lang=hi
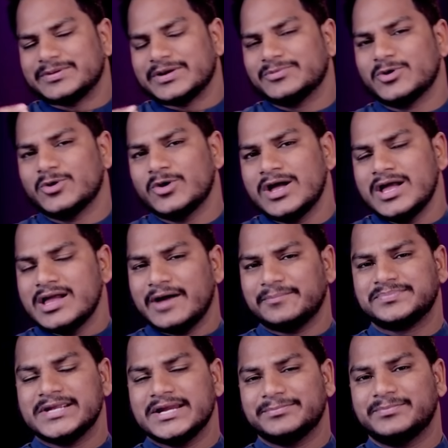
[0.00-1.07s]
प्रभु
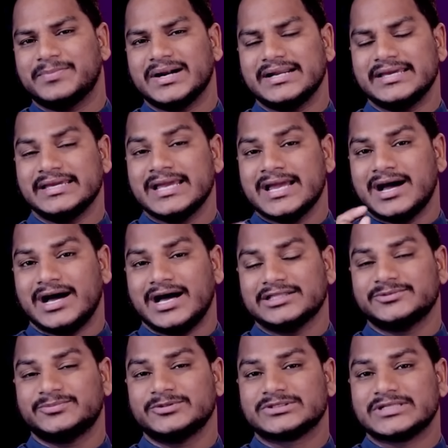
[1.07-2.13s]
अपने बड़े
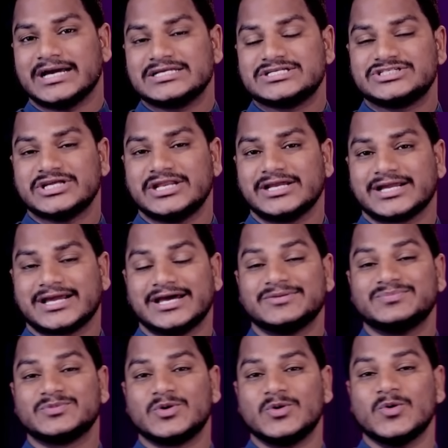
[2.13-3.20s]
अद्भुत आश्चर्य
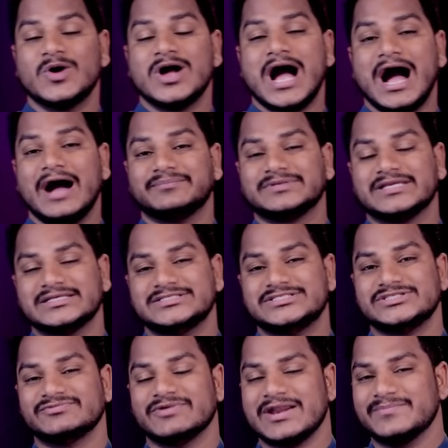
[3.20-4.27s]
कर्म को आपके
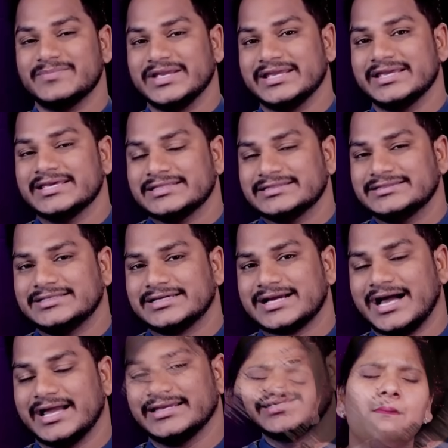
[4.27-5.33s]
जीवन में
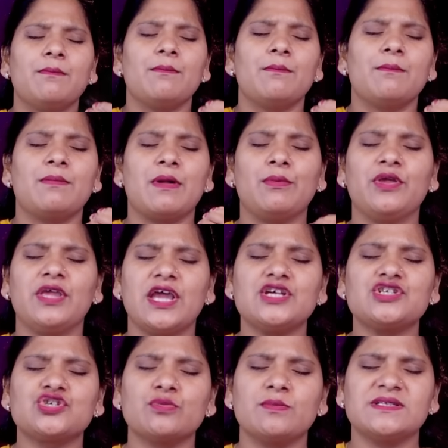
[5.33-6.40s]
दिखाएंगे प्रभु
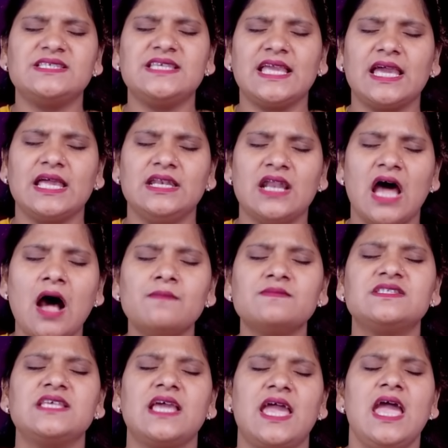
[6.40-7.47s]
यीशु मसीह के
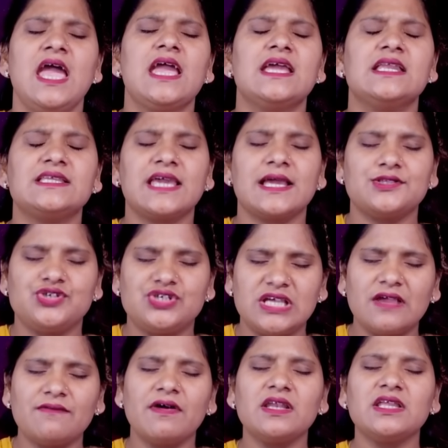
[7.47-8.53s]
नाम से इनके
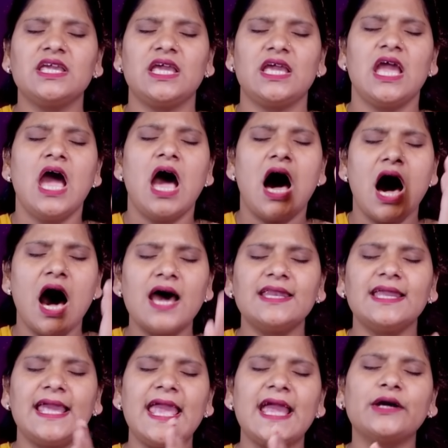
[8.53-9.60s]
जीवन की
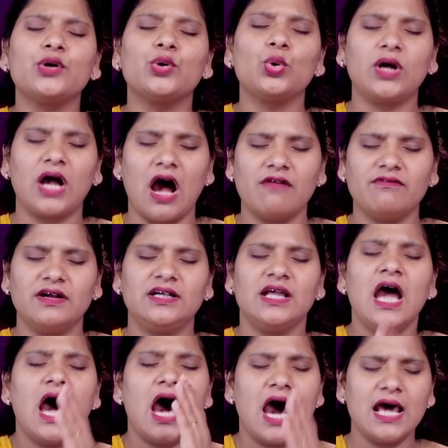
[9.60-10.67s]
हर एक रुकावट
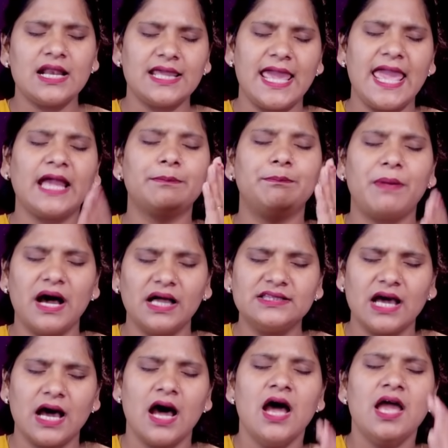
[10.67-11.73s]
हर एक
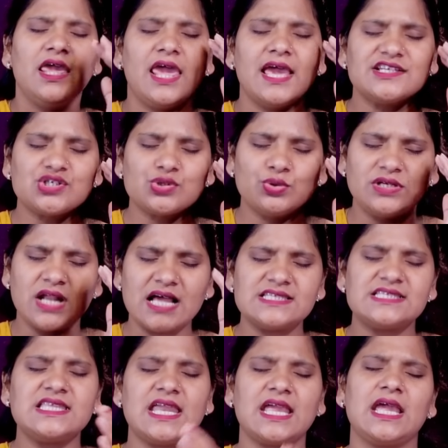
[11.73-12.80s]
बाधा यीशु
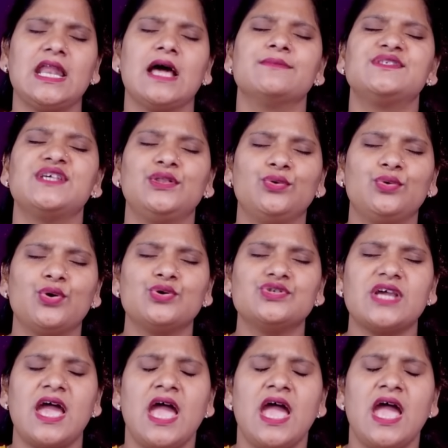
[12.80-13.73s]
नासरी के नाम से दूर हो